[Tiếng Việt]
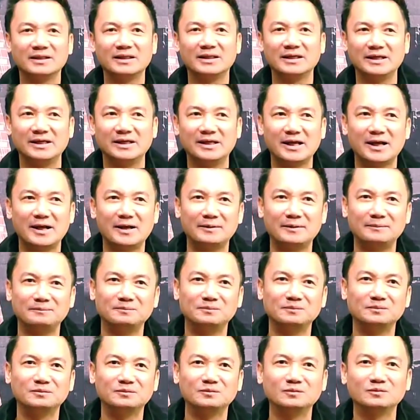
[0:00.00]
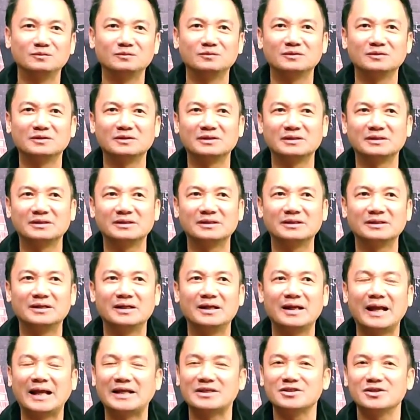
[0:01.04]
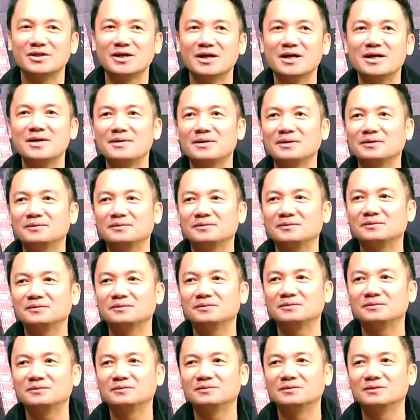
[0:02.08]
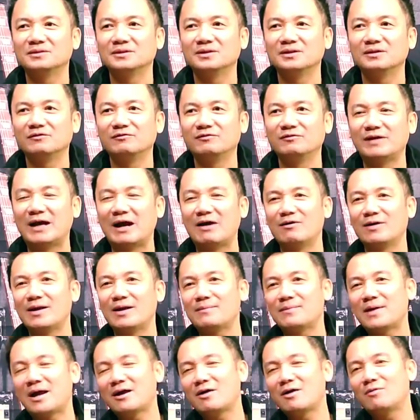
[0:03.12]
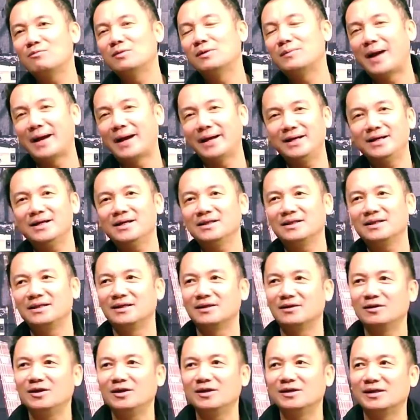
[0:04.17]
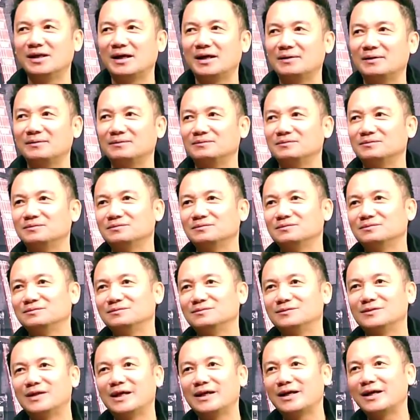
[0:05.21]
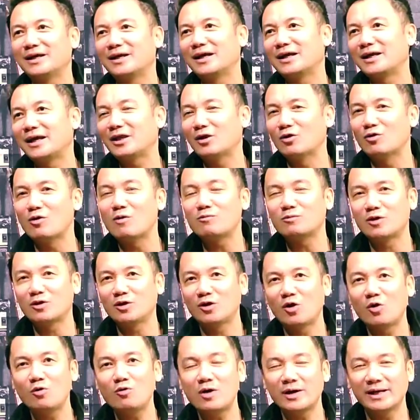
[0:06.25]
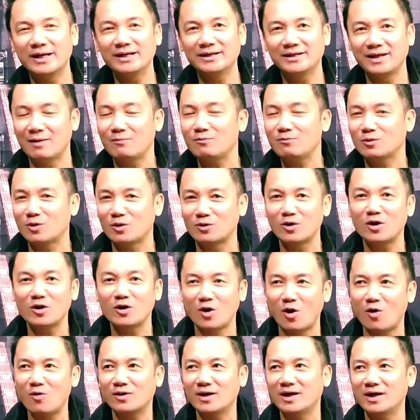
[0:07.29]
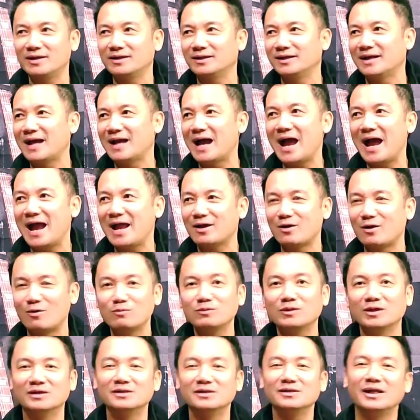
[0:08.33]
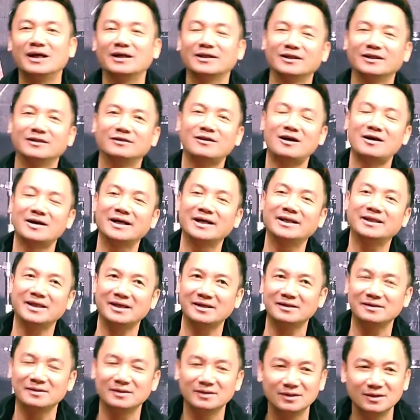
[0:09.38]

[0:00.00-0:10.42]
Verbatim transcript: thì um, ngày xưa vào năm 2017 đó, thì như là cái, cái vụ ông vũ ông yên này ông nó rộ lên thì ai cũng tưởng là thằng đi thiệt